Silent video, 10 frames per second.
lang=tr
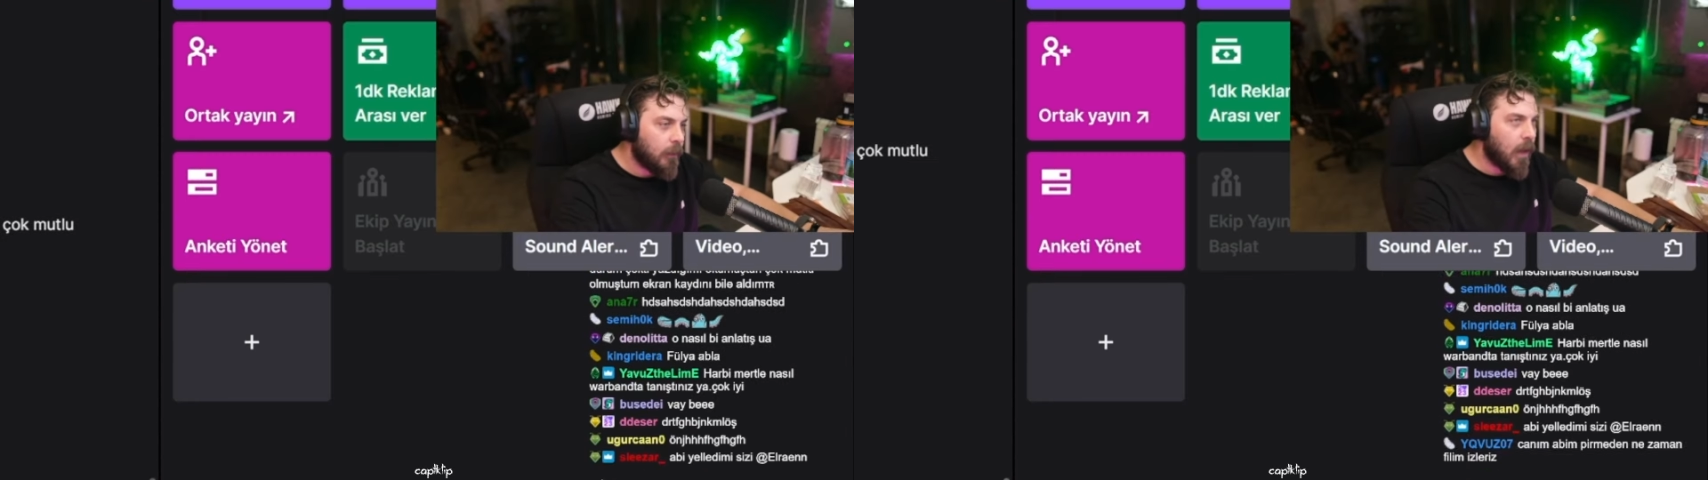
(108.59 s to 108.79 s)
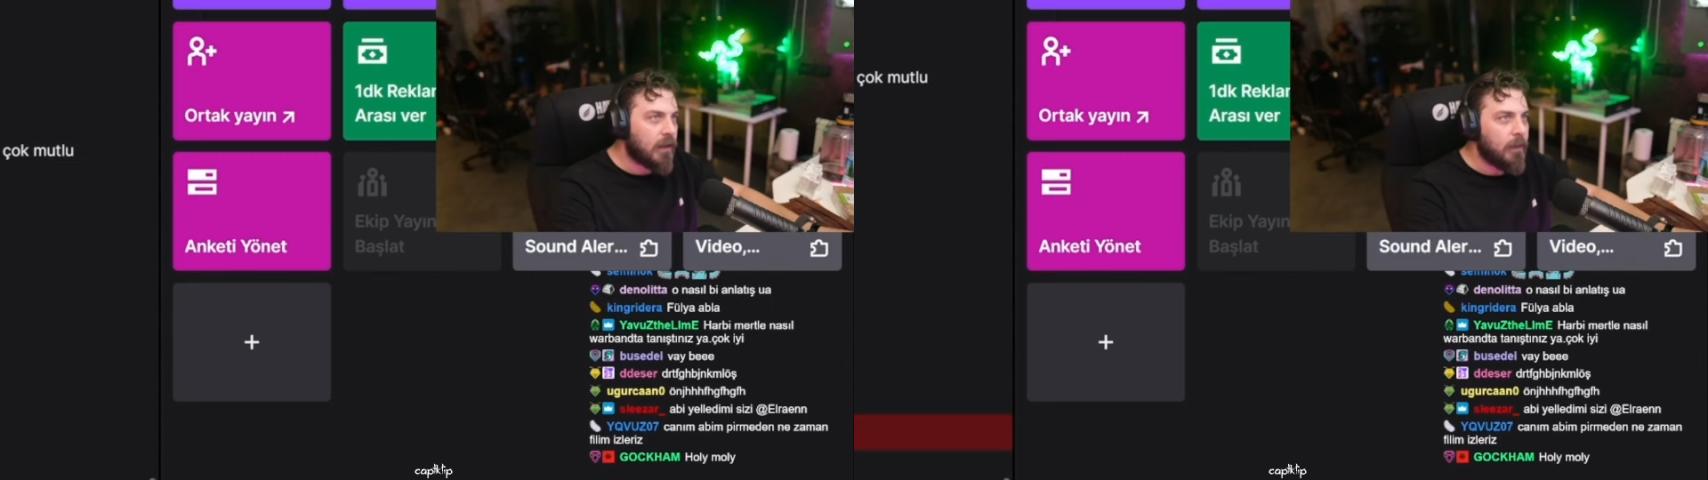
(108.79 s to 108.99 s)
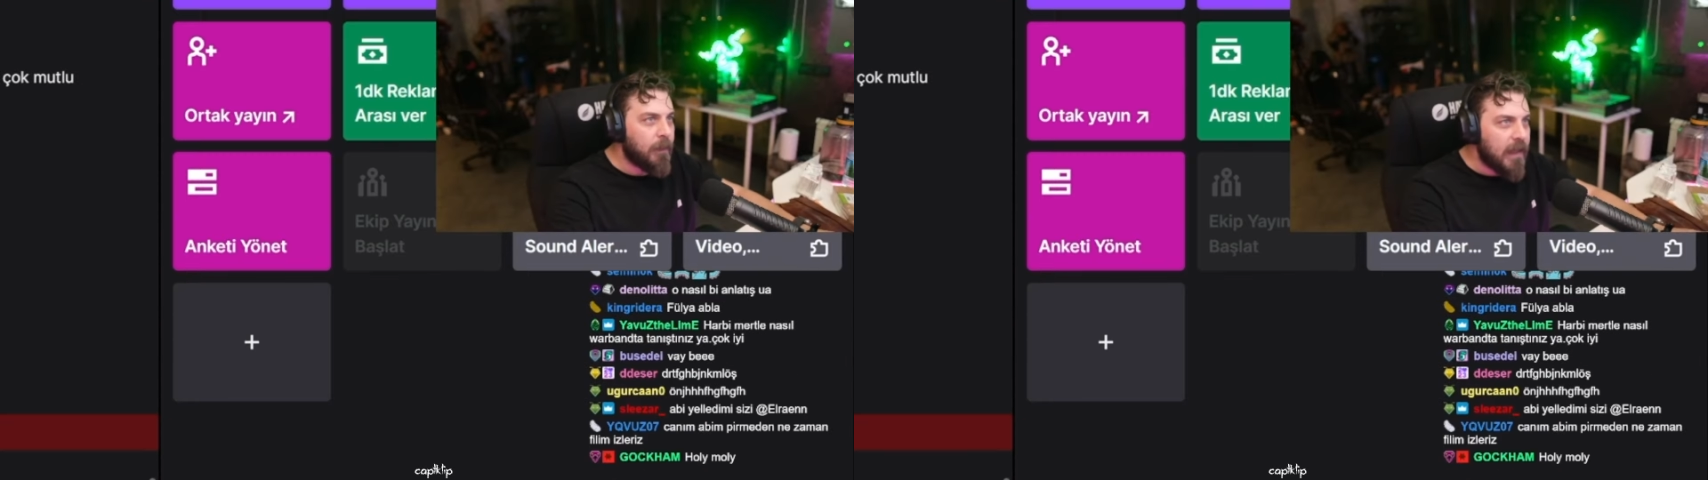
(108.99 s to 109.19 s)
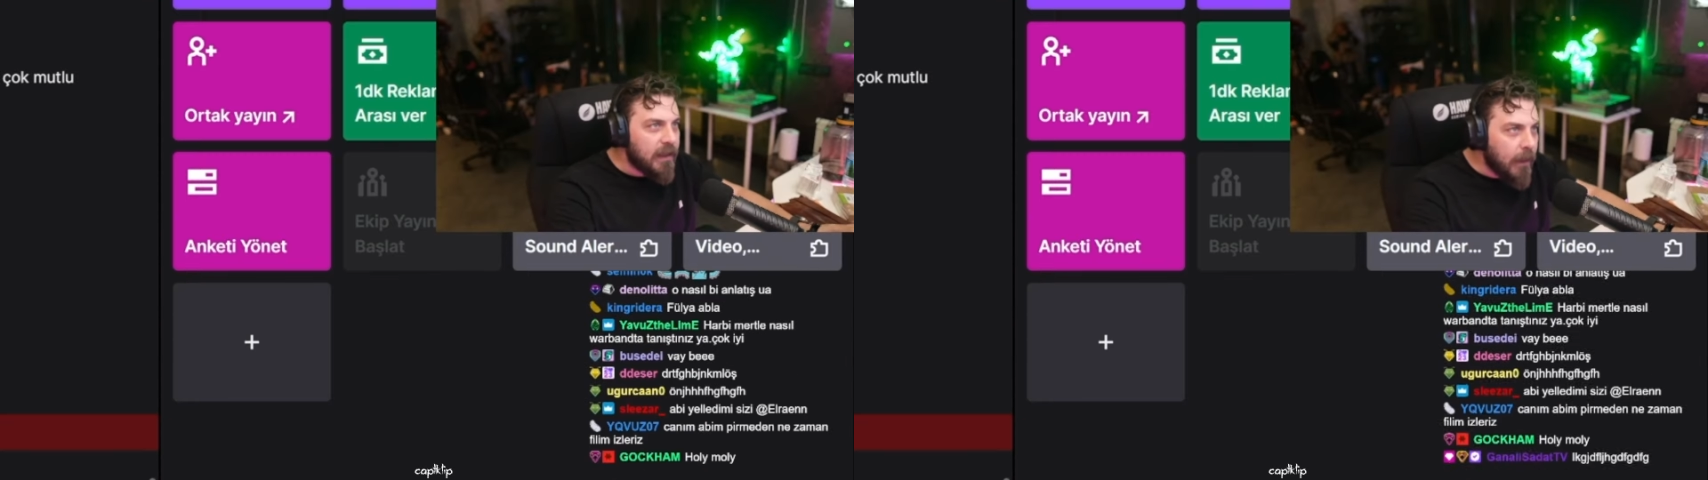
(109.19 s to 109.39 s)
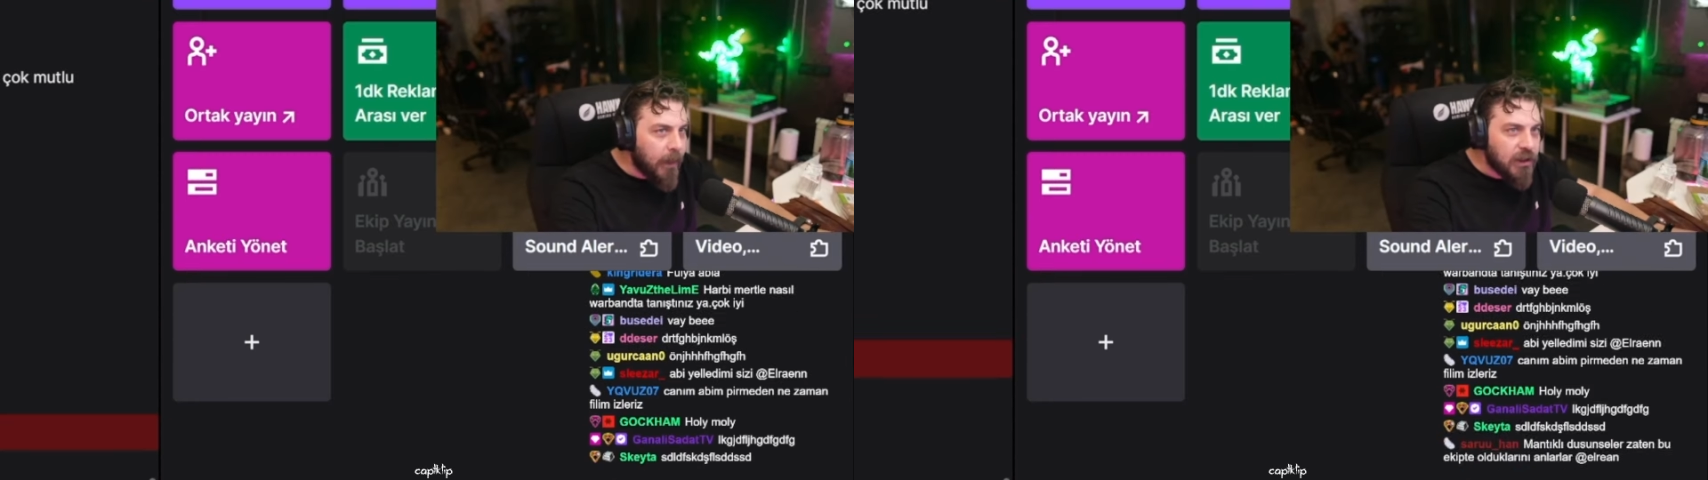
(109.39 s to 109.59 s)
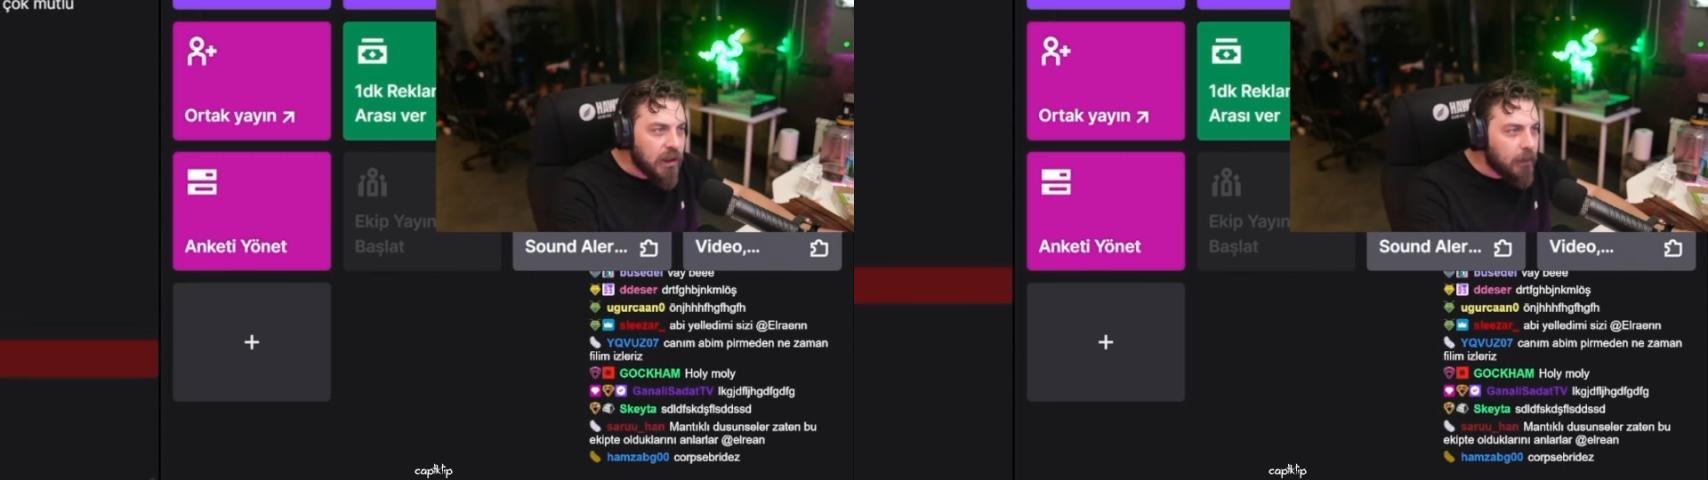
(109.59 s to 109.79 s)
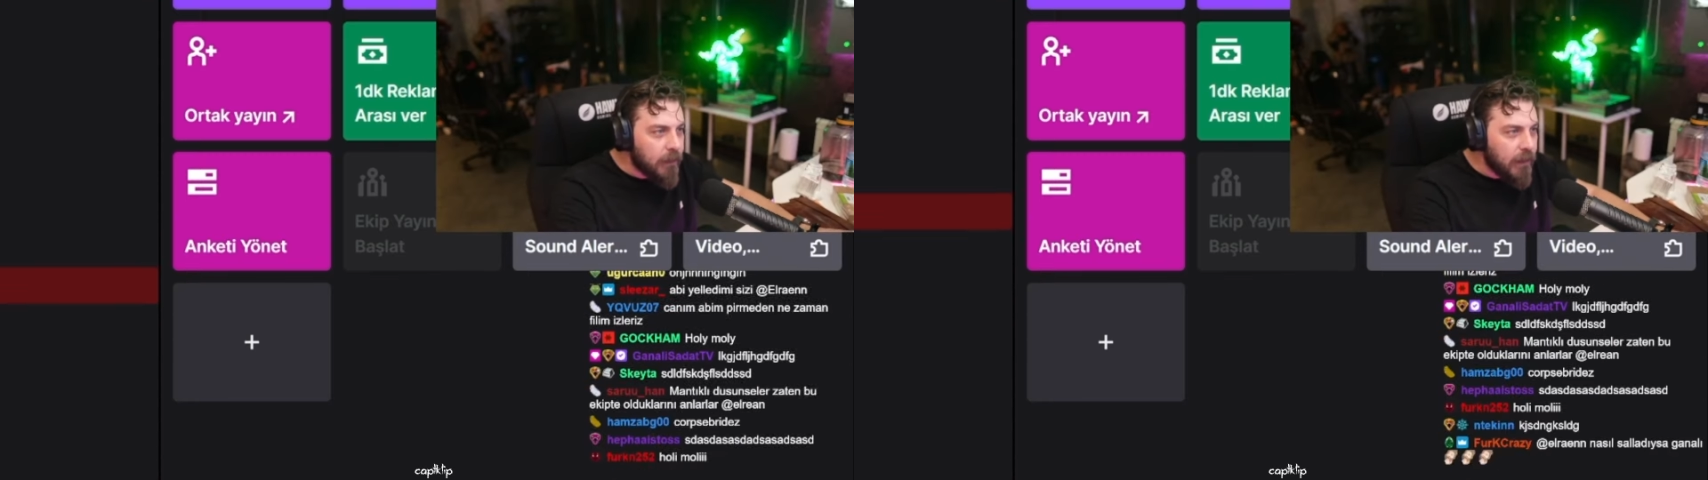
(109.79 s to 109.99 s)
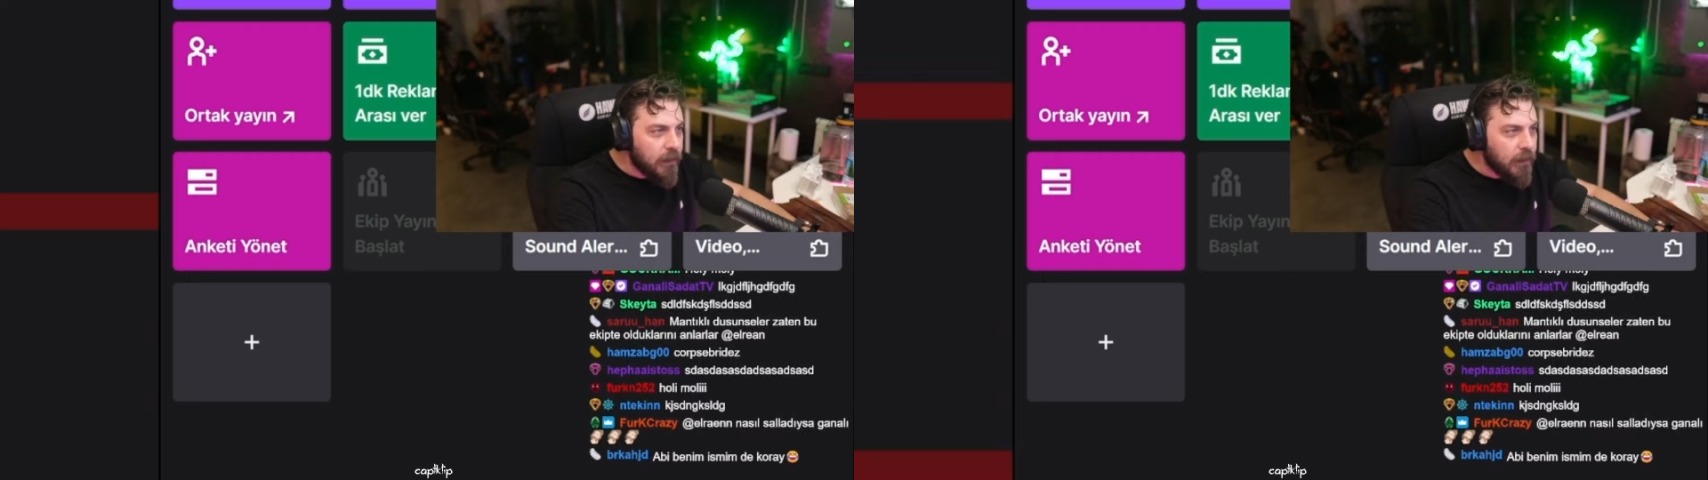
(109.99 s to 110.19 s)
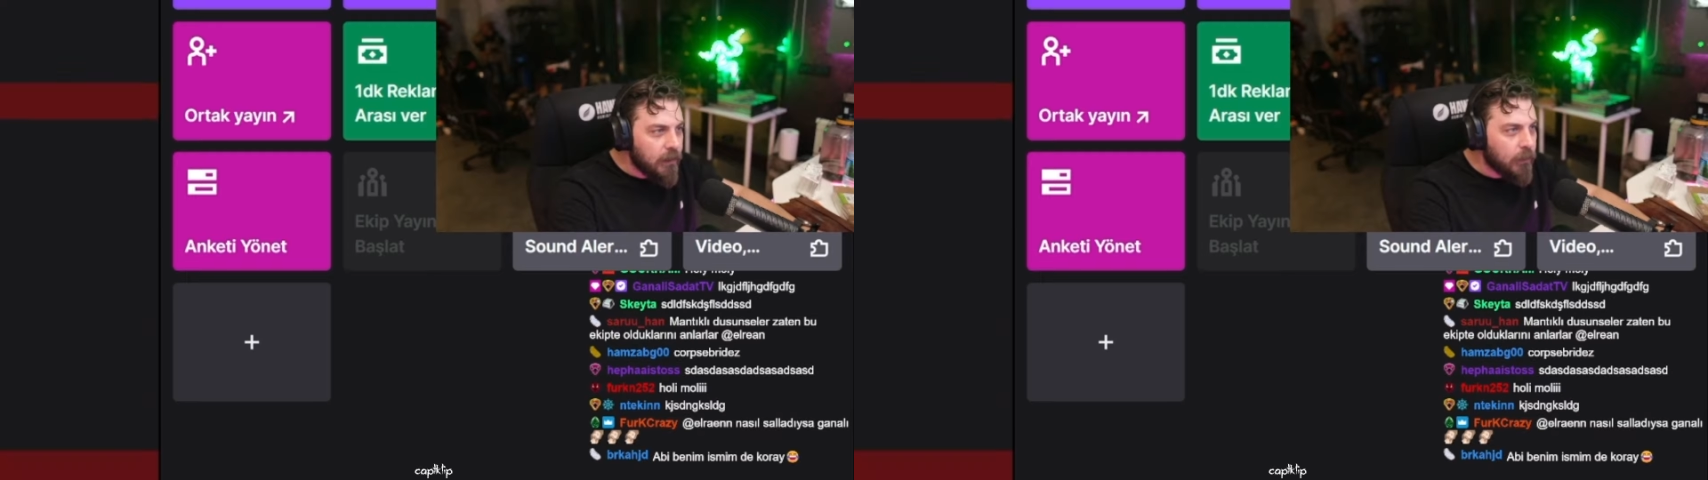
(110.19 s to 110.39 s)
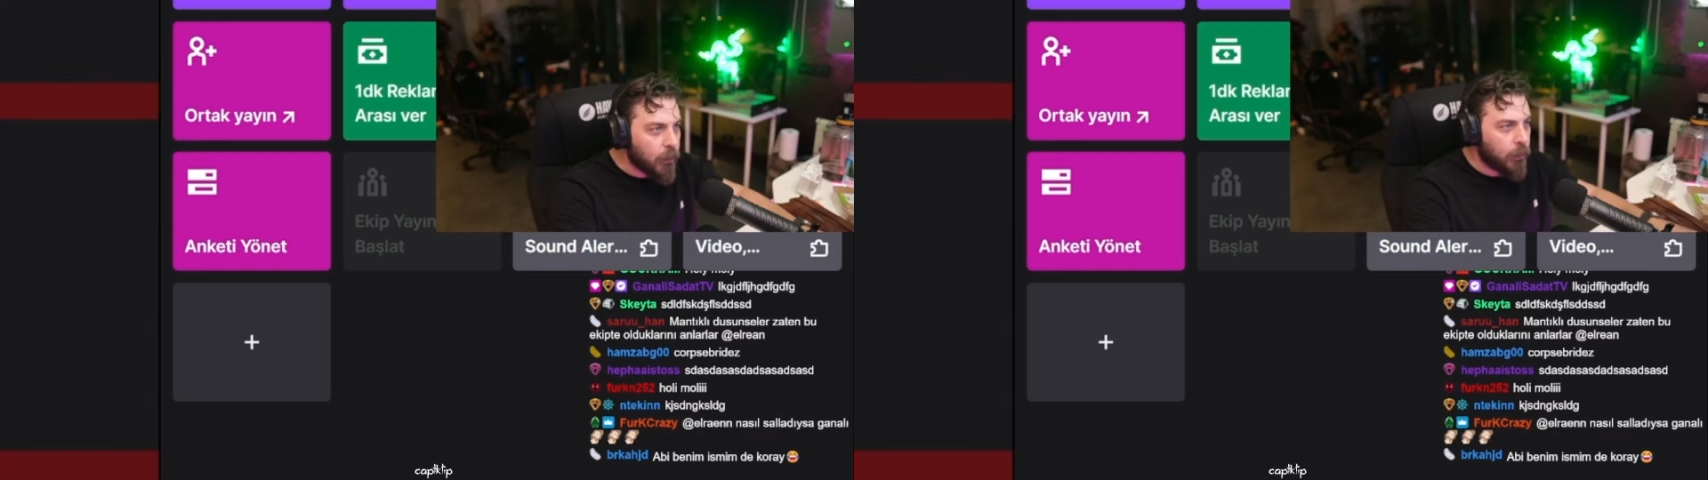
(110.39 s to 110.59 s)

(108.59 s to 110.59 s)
Baktım belediye başkanı mı neydi?